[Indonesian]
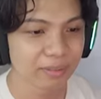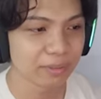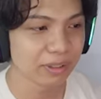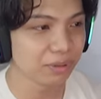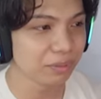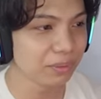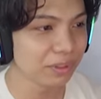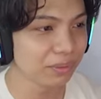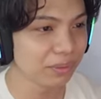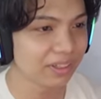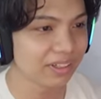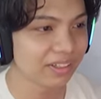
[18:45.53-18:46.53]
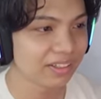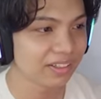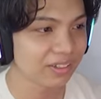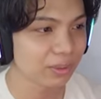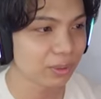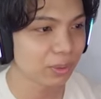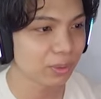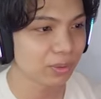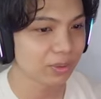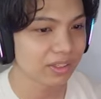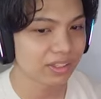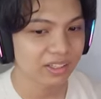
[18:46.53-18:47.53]
Bantuin bantuin. Tuh,
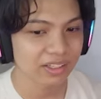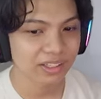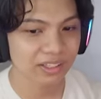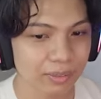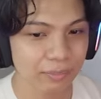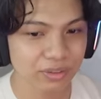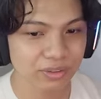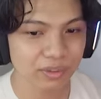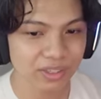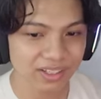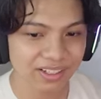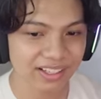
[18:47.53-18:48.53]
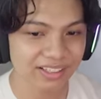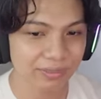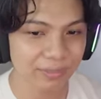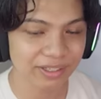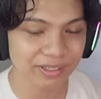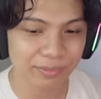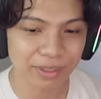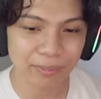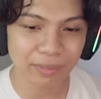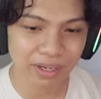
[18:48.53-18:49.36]
kita masukin item-item yang